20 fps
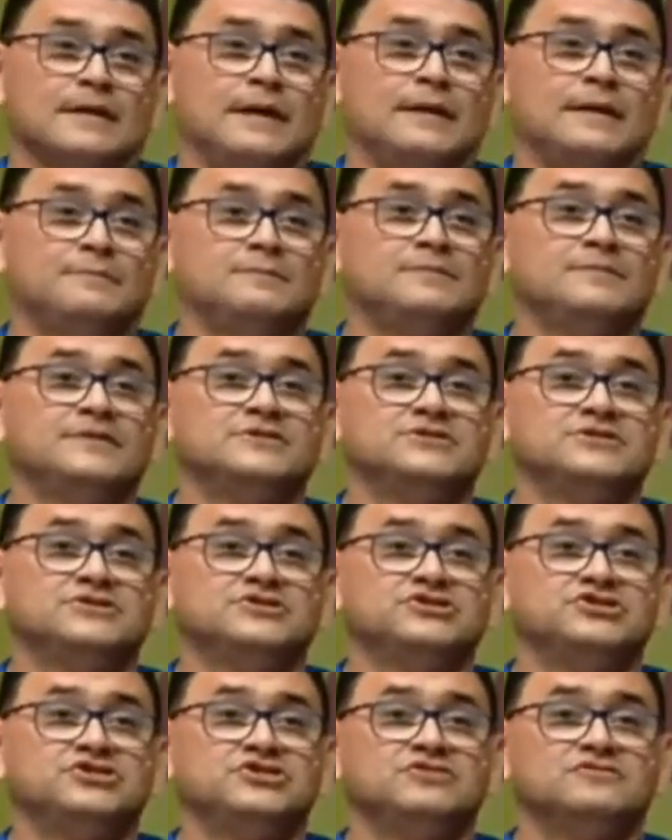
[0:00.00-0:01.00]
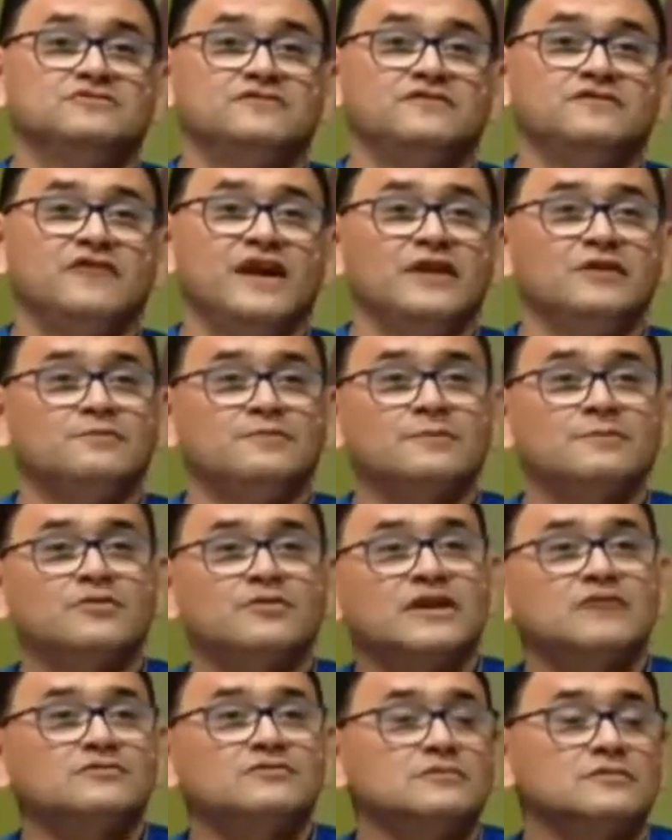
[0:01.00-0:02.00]
a Bíblia diz: tire o velho para
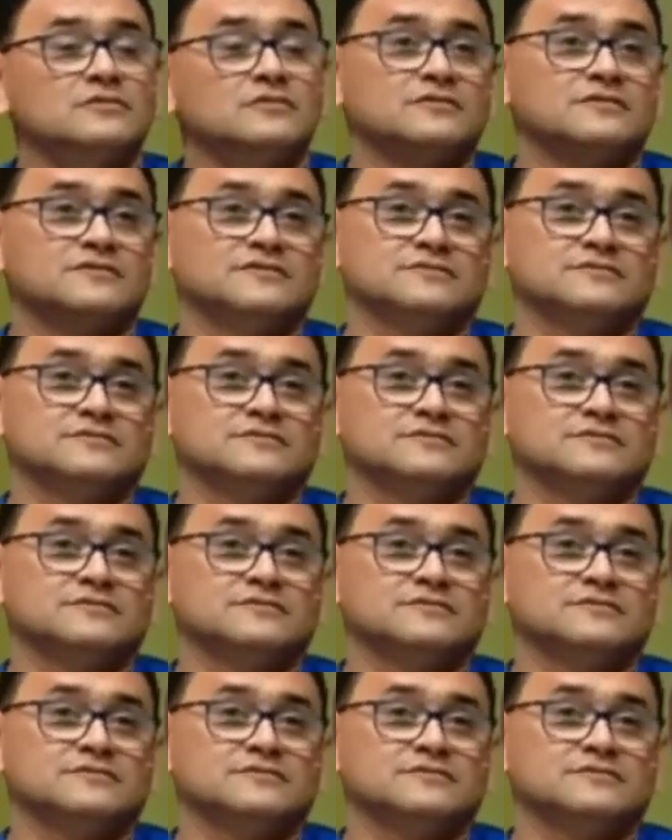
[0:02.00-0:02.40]
botar o novo.